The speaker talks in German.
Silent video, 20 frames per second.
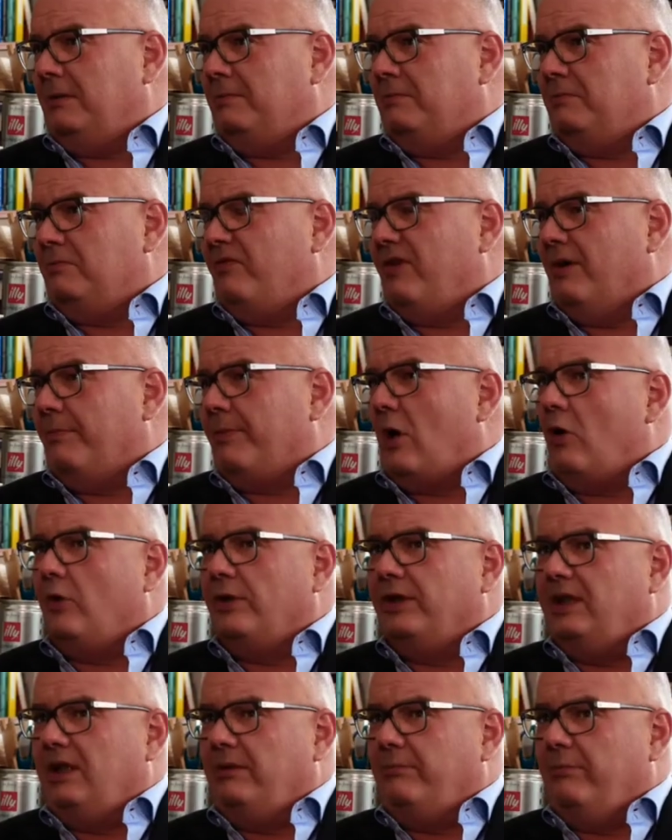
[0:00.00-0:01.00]
ähm, wir
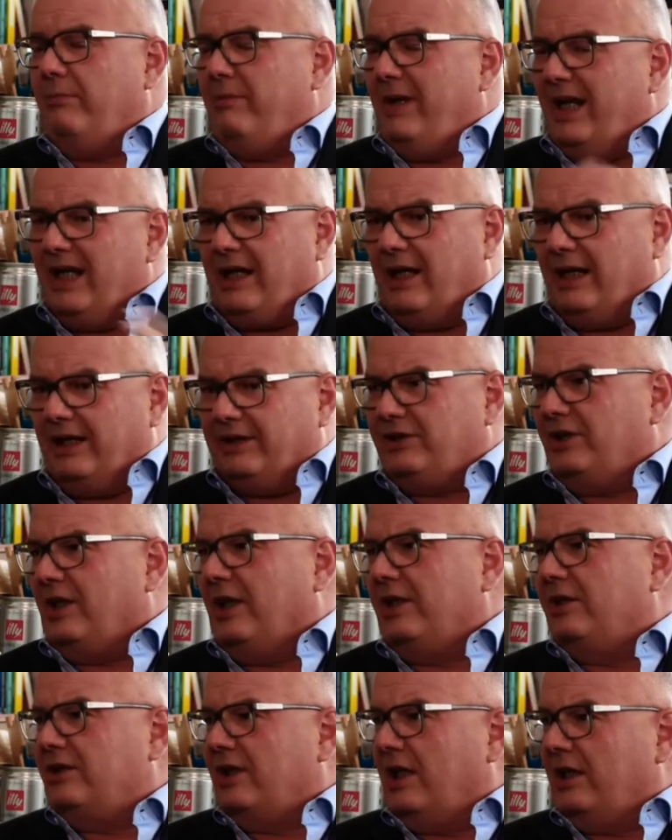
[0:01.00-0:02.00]
brauchen die Mehrheit. Die
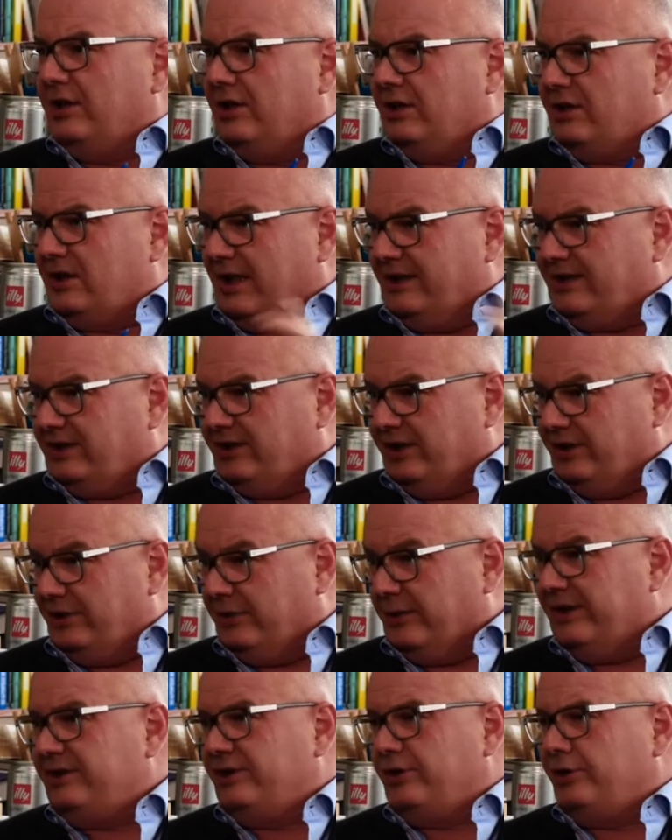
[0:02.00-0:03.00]
anderen sagen, das lässt sich
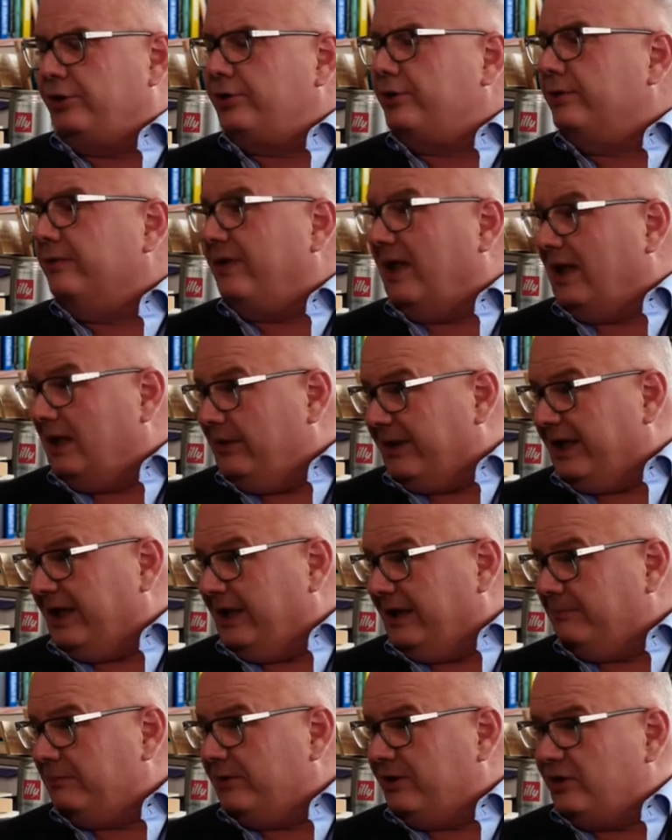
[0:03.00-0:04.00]
juristisch zu Fall
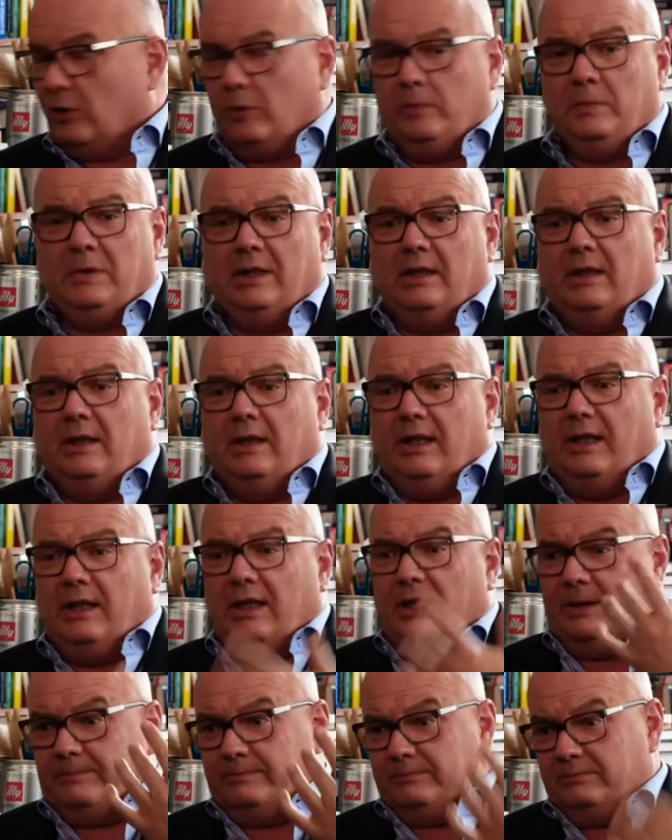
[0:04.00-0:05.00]
bringen. Mhm. So.
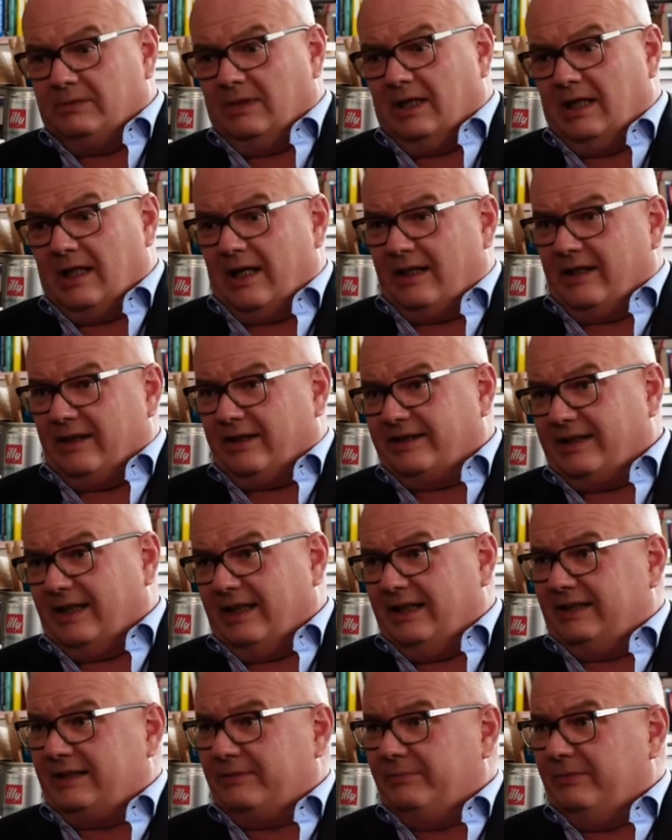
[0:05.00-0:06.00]
Ähm,
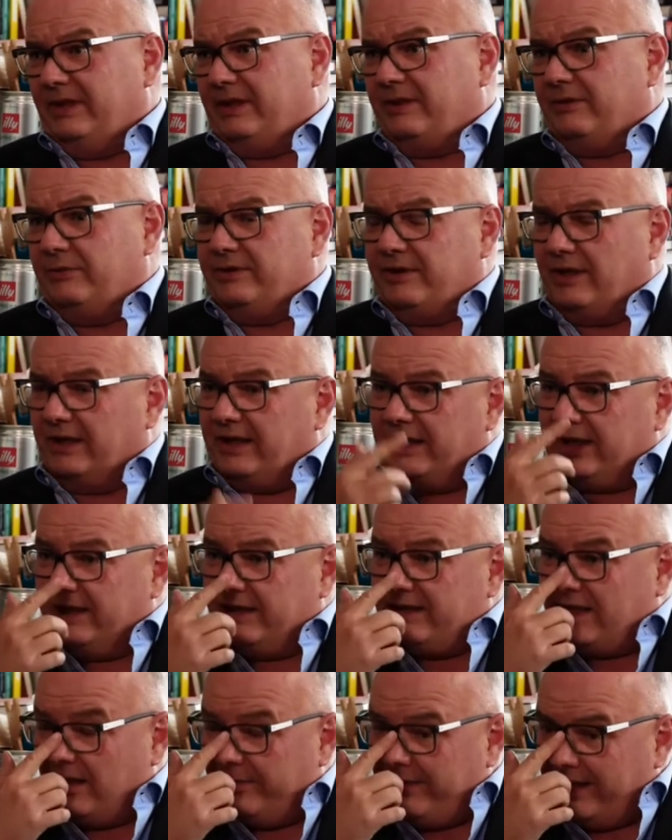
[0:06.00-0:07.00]
andererseits mit unseren
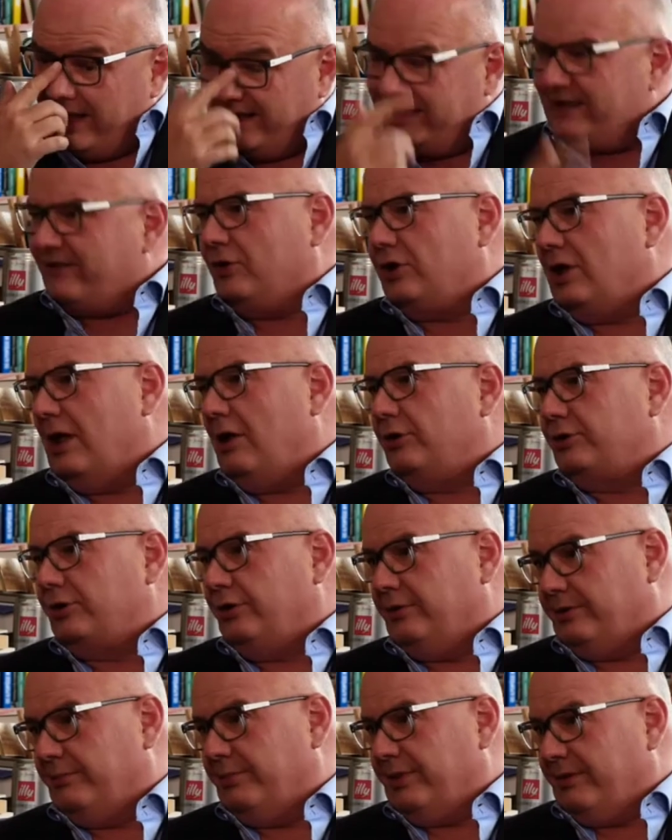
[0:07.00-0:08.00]
Gerichten habe ich ja inzwischen auch
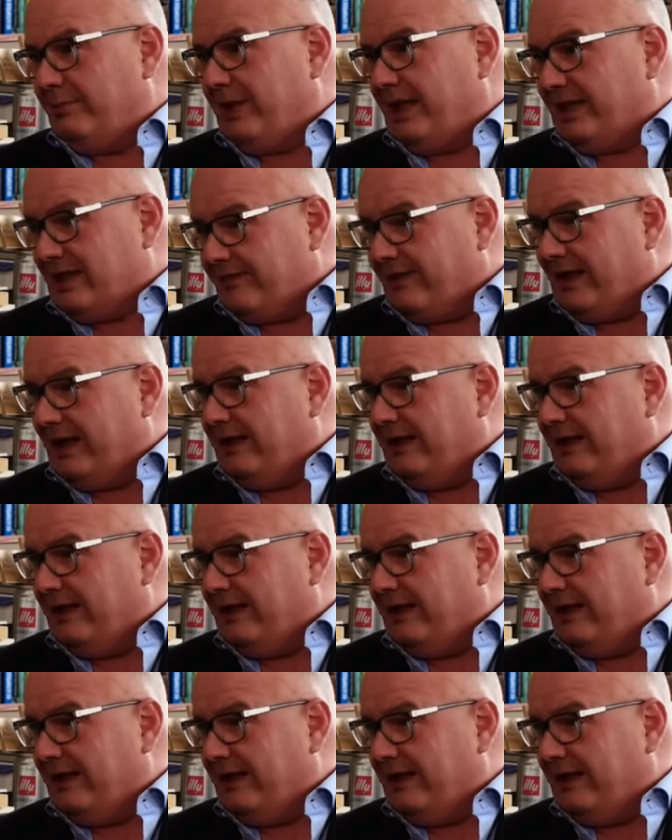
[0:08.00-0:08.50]
schon ein paar